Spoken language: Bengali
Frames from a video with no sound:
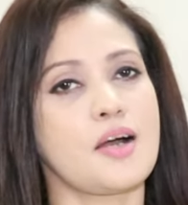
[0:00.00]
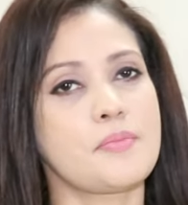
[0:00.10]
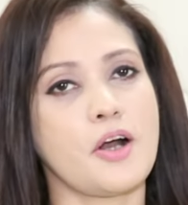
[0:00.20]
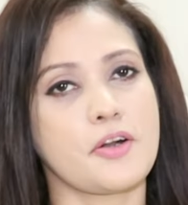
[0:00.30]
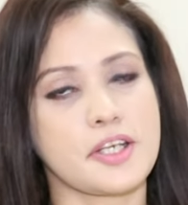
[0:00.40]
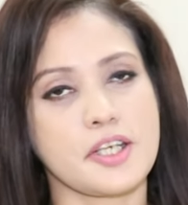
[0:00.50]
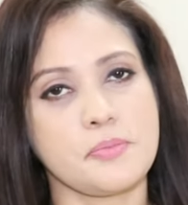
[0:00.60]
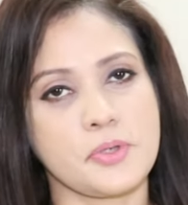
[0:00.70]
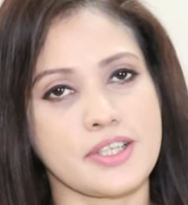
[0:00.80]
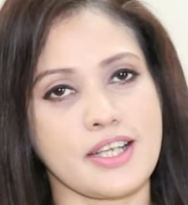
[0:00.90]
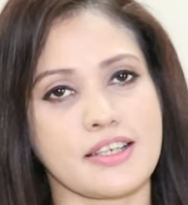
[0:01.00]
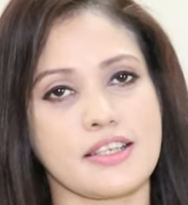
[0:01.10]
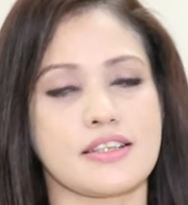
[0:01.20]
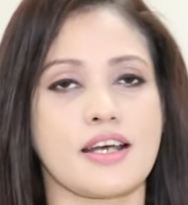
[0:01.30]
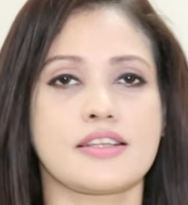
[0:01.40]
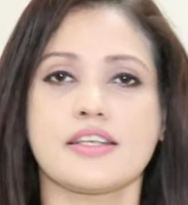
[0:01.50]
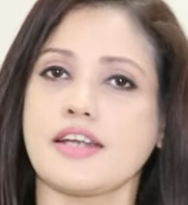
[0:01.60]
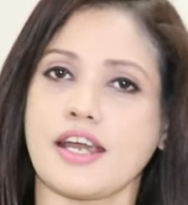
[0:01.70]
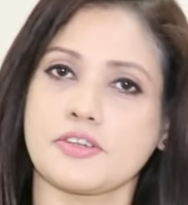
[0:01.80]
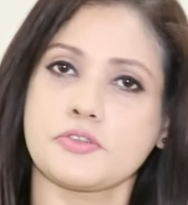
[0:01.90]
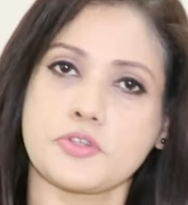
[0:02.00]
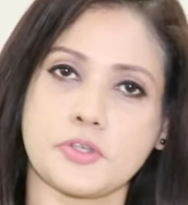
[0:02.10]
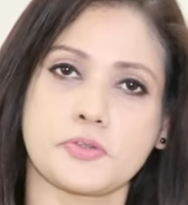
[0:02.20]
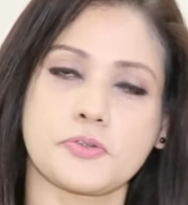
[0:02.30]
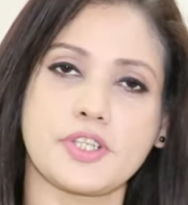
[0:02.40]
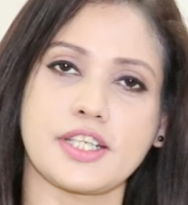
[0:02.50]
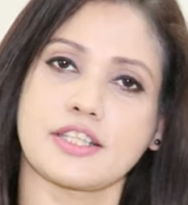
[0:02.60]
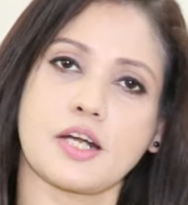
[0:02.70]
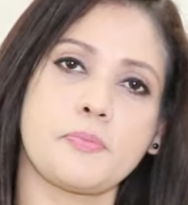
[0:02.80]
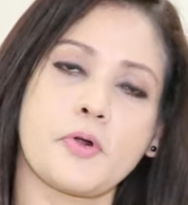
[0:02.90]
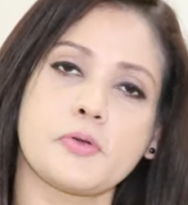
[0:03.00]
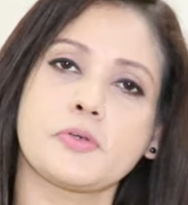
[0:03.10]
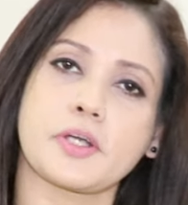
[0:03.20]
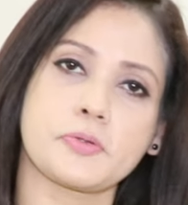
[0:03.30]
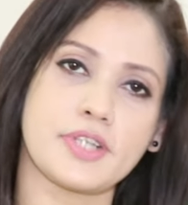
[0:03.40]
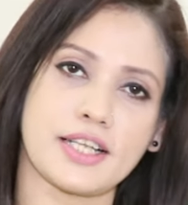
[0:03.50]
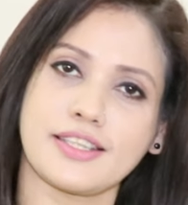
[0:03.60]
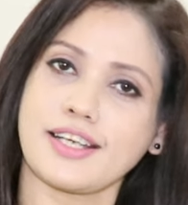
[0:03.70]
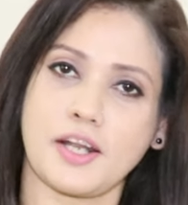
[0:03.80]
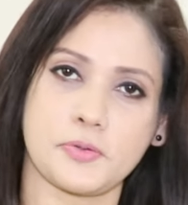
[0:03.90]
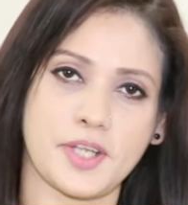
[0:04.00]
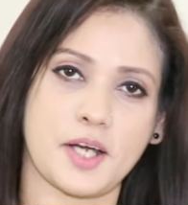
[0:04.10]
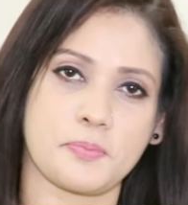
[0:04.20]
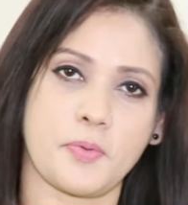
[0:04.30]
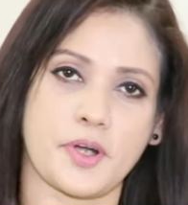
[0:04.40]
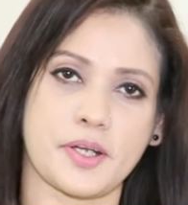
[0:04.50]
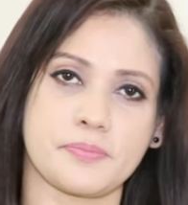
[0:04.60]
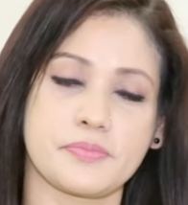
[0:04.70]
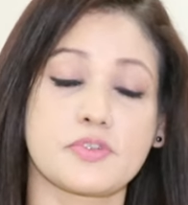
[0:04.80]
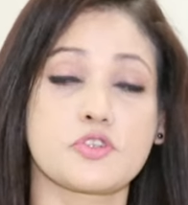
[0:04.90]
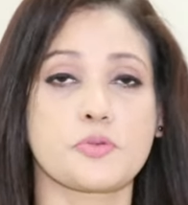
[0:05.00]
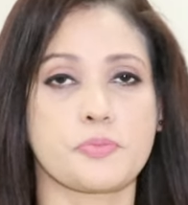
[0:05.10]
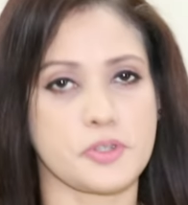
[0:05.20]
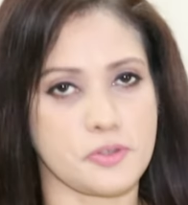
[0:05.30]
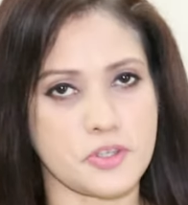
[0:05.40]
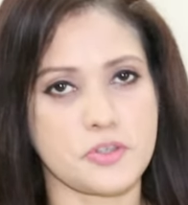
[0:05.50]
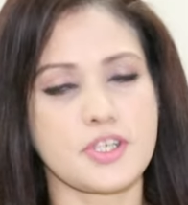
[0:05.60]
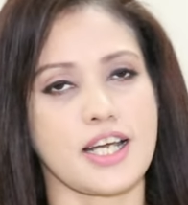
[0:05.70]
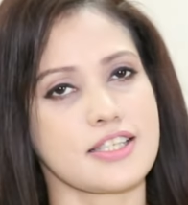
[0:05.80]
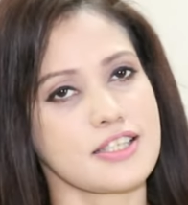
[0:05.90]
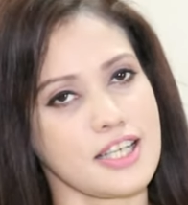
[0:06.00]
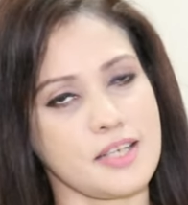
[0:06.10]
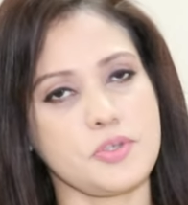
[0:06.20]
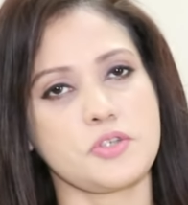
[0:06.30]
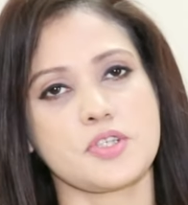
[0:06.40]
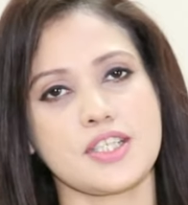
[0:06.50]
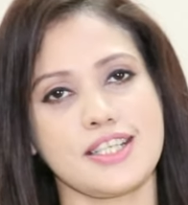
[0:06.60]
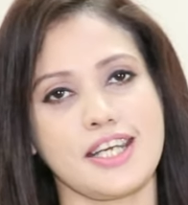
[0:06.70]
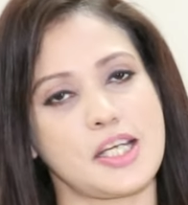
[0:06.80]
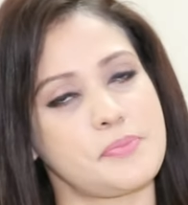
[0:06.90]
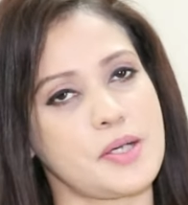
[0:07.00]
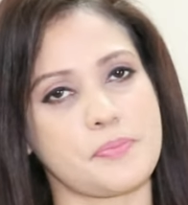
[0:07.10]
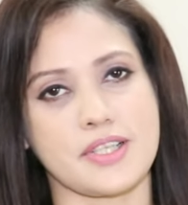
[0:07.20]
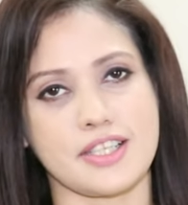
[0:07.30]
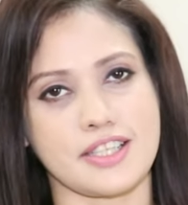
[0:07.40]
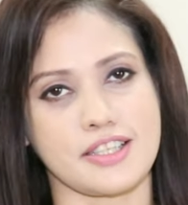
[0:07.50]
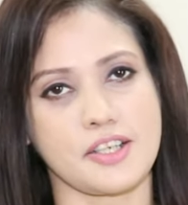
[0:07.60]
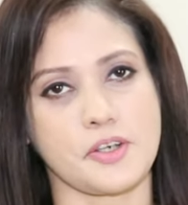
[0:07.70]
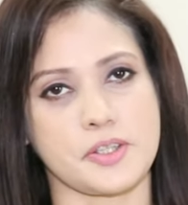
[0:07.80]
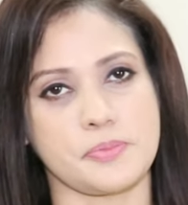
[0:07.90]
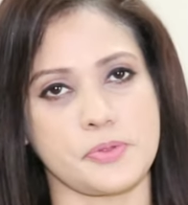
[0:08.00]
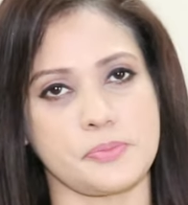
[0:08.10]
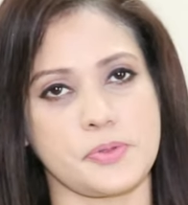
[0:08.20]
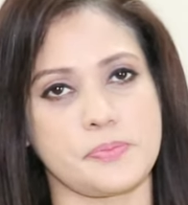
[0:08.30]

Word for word: আমরা অনেকেই বলে থাকি দাঁতের এত যত্ন নেই তারপরেও কেন দাঁতে কালো দাগ পড়ে সুপ্রিয় দর্শক আজকে এই বিষয়টি নিয়েই আমি আপনাদের সাথে কথা বলবো